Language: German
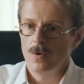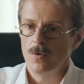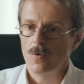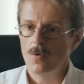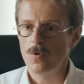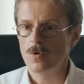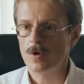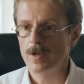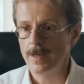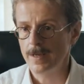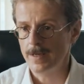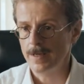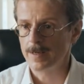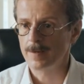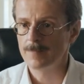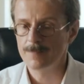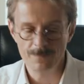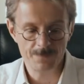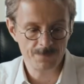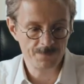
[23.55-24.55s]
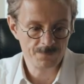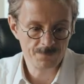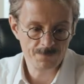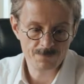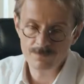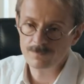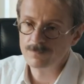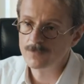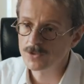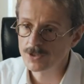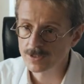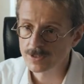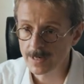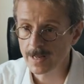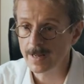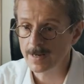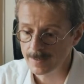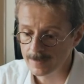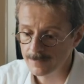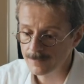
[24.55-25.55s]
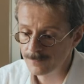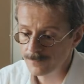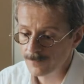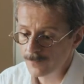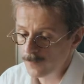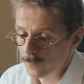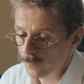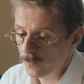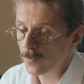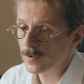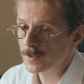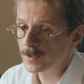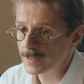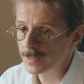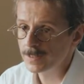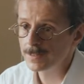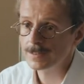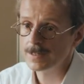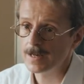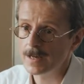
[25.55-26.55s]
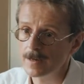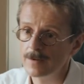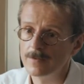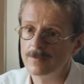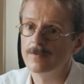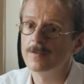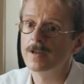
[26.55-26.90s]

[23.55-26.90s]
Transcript: Okay, schnell. Wo sitzt er?